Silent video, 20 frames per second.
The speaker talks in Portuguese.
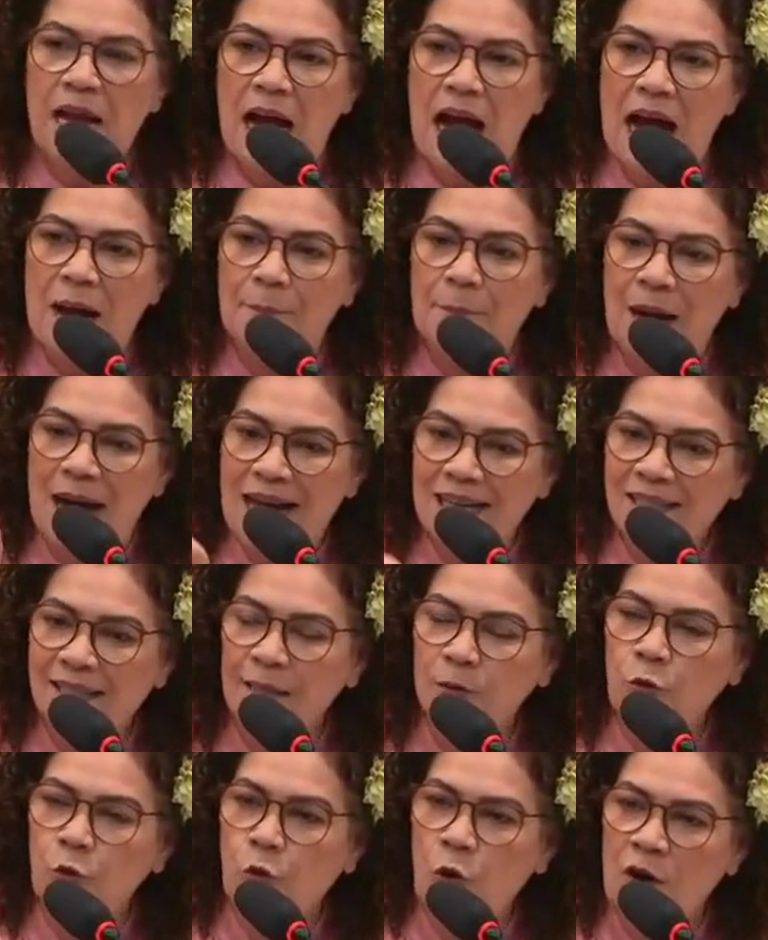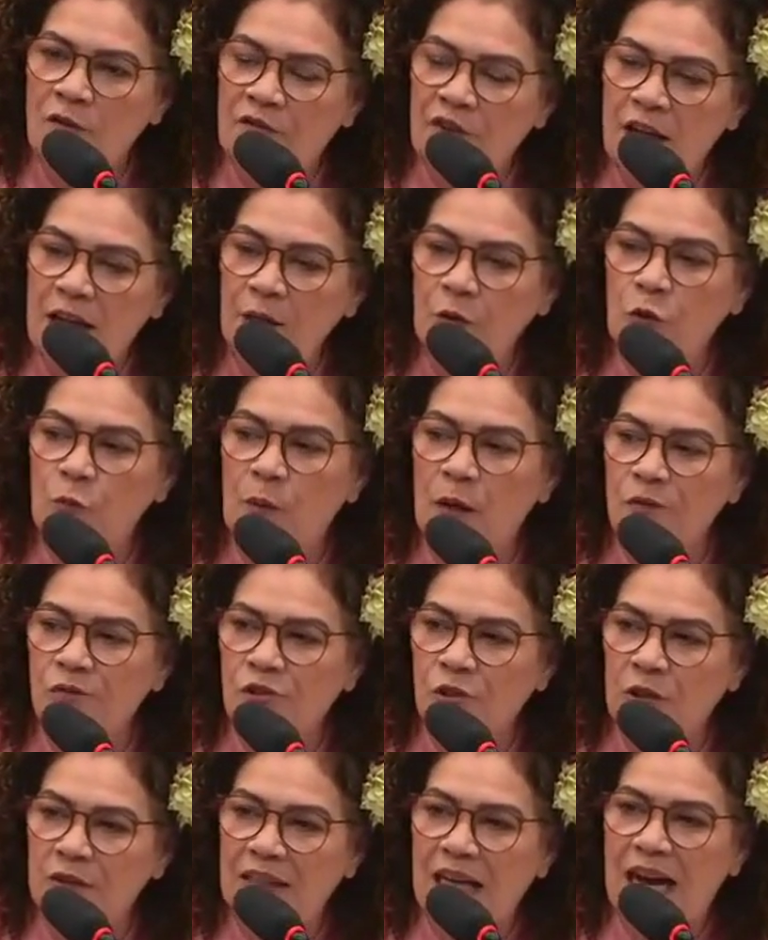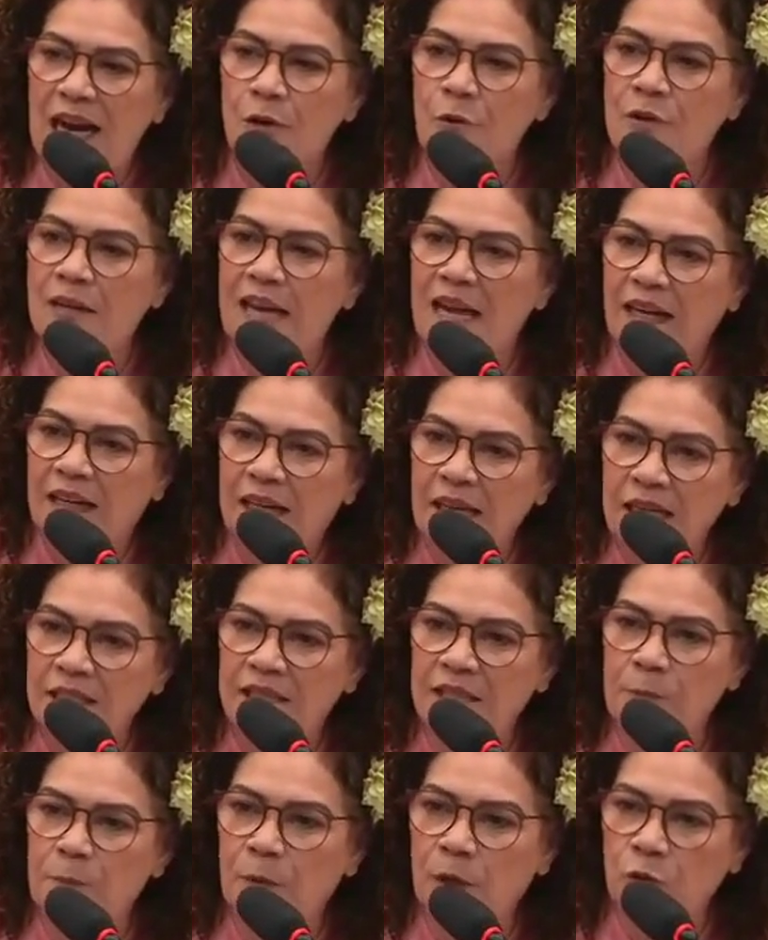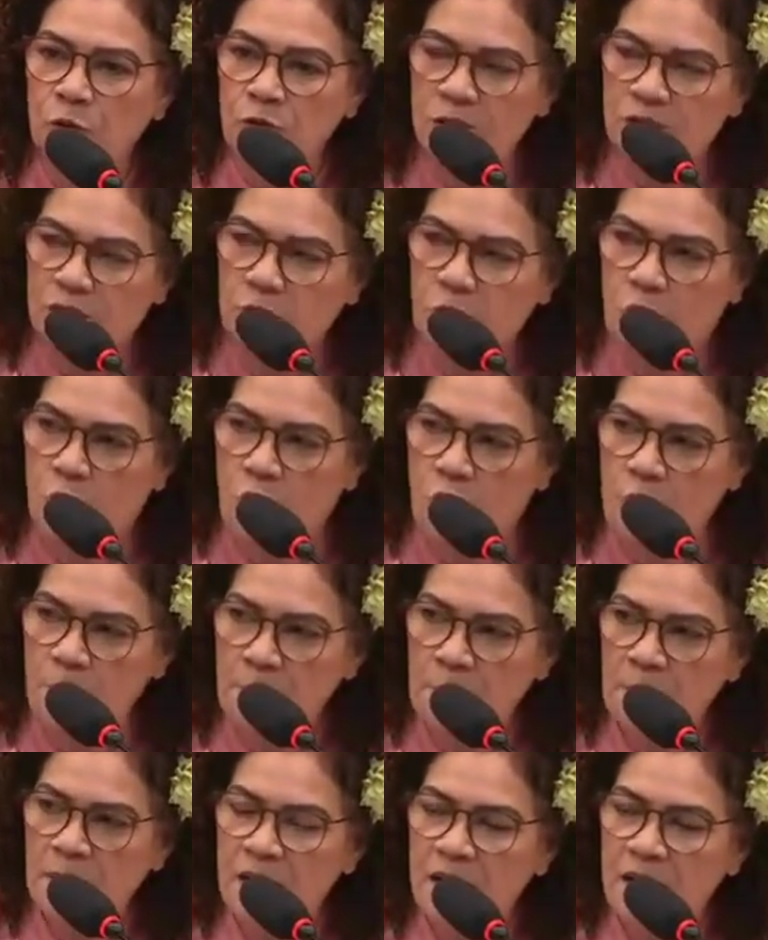A base do governo Bolsonaro, que aqui se pronunciou,